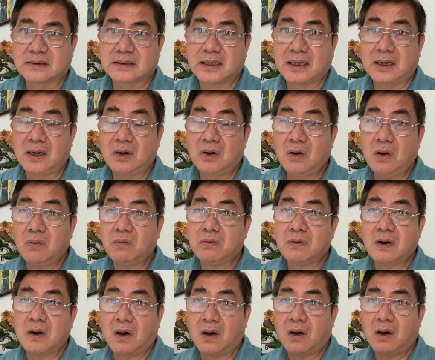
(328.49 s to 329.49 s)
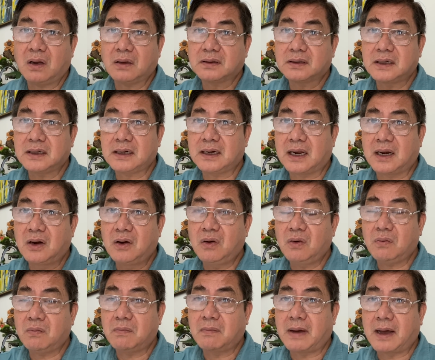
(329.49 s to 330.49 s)
thì lúc đó tức là
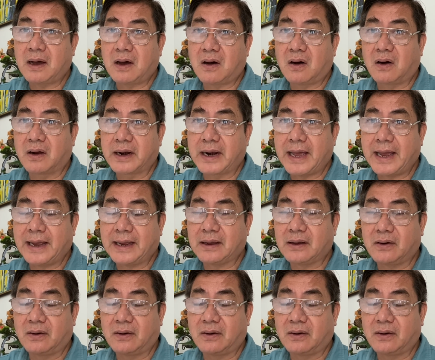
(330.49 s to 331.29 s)
lúc mà họ đang